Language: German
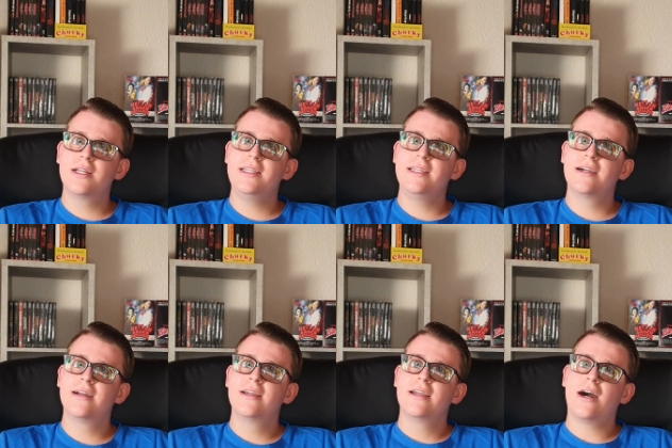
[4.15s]
die hier
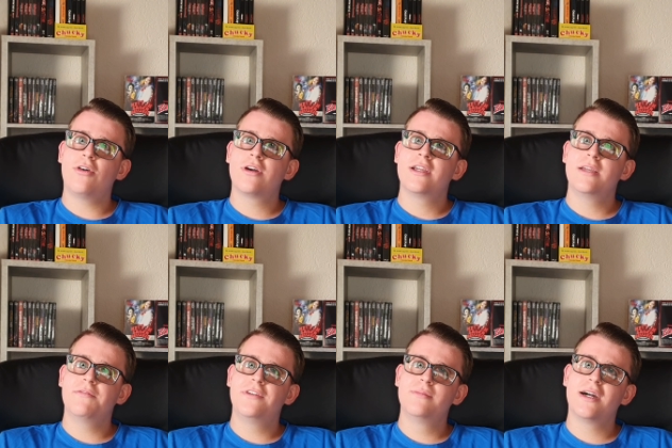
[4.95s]
auch im
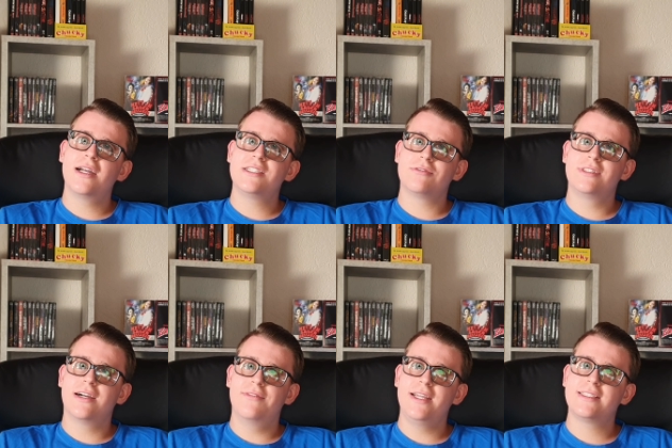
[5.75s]
Filmbereich
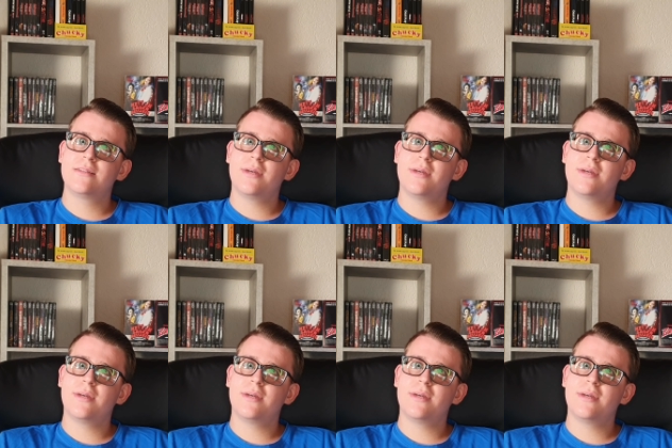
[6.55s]
unterwegs sind.